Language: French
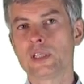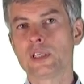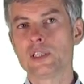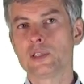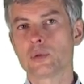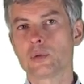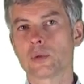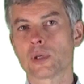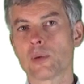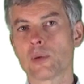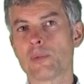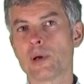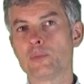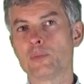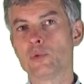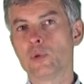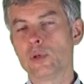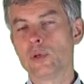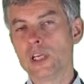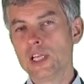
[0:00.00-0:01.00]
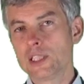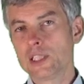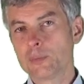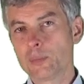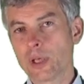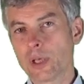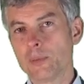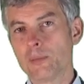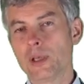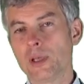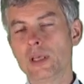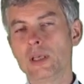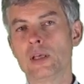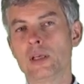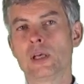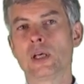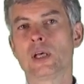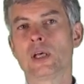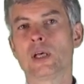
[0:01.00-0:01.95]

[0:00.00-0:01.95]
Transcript: qui sont capables de l'exprimer